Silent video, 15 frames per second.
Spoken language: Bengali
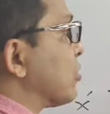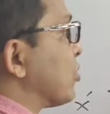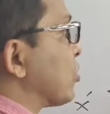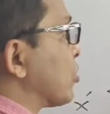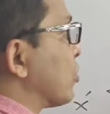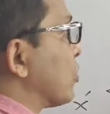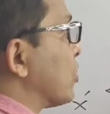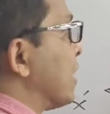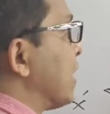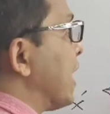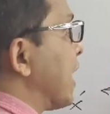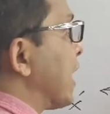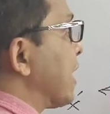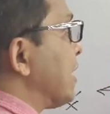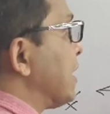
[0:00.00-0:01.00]
সমকুন
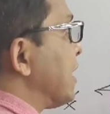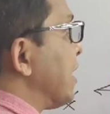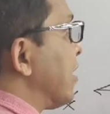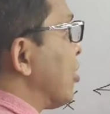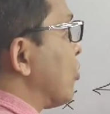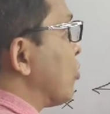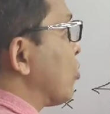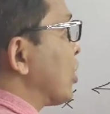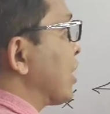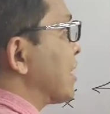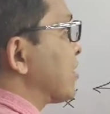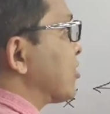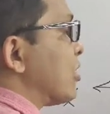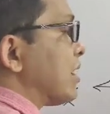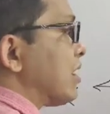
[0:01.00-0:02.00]
এখান থেকে লম্ব
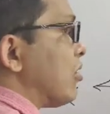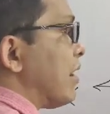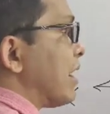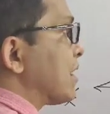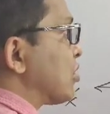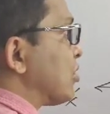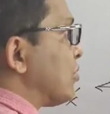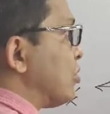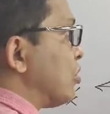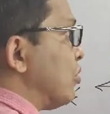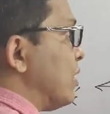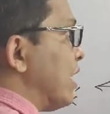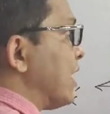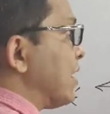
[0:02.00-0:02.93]
এঁকেছো এটাও এক সমকুন